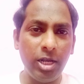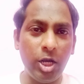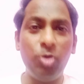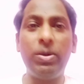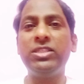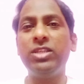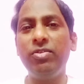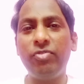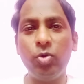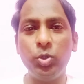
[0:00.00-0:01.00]
हेलो माई
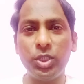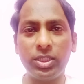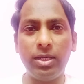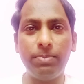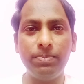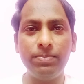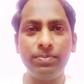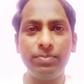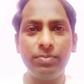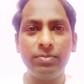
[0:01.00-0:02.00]
सेल्फ रोहन
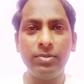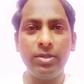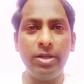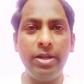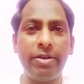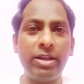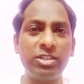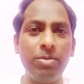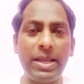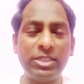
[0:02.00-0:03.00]
जगताप
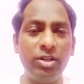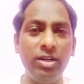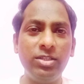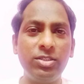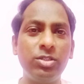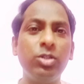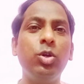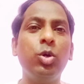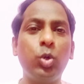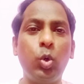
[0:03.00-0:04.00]
इंटरनेशनल मैच एनालिस्ट
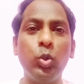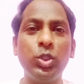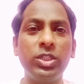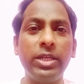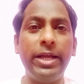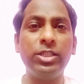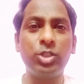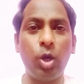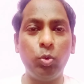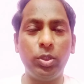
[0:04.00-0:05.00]
कोच एंड
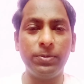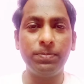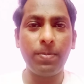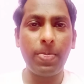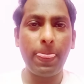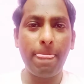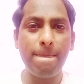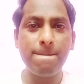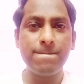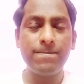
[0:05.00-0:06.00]
स्काउट हूँ
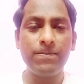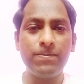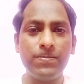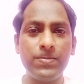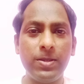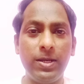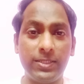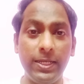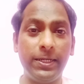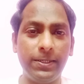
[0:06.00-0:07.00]
अ
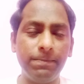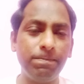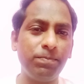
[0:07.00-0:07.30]
सेलेक्टर